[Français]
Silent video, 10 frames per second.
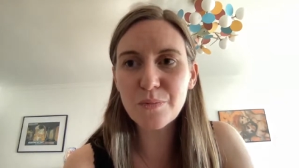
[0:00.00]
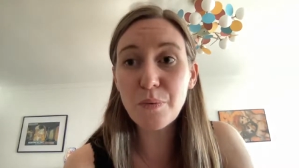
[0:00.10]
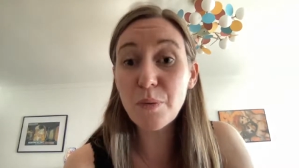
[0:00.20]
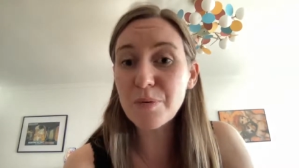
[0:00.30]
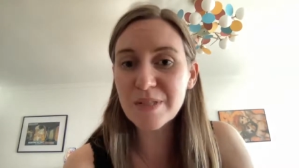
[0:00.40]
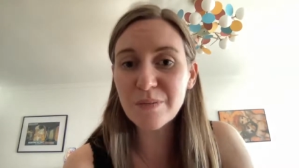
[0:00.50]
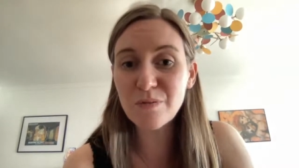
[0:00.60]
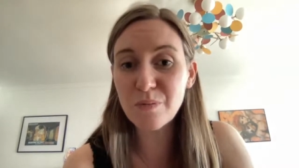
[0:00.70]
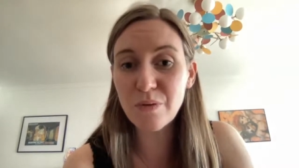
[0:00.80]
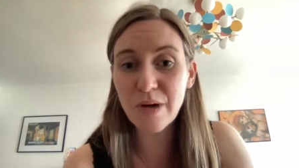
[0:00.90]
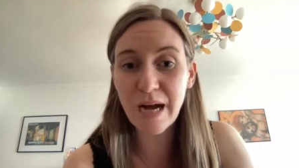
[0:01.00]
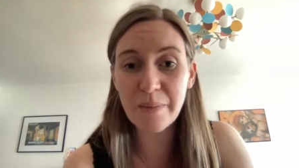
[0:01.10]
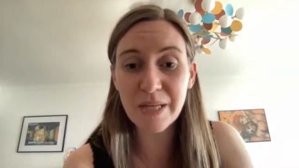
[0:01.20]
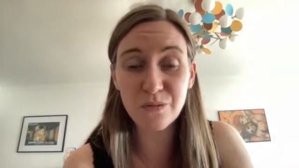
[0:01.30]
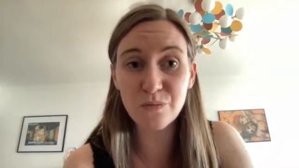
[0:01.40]
proposer mon
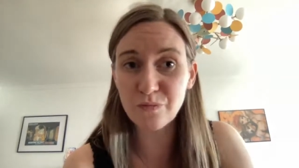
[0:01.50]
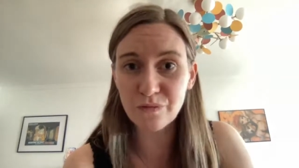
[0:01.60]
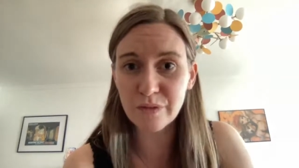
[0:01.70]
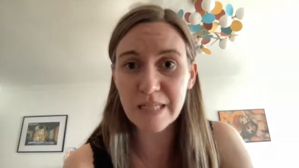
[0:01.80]
programme à tout le monde.